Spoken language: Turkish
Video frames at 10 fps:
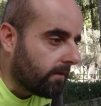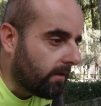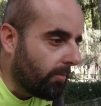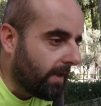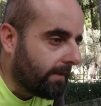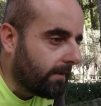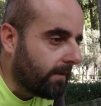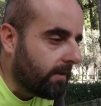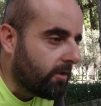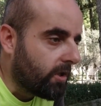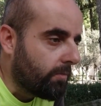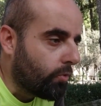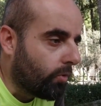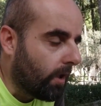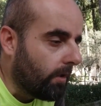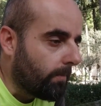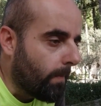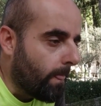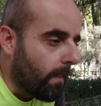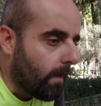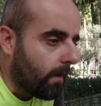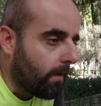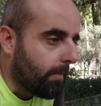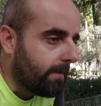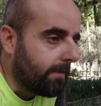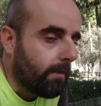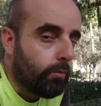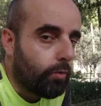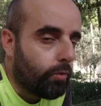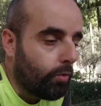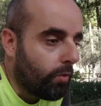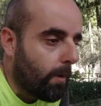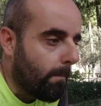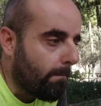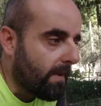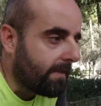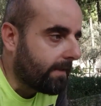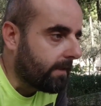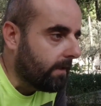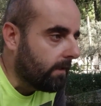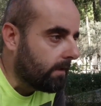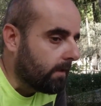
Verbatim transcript: yılında PTT'de çalışmış olan e, PTT müdürünün mezarı.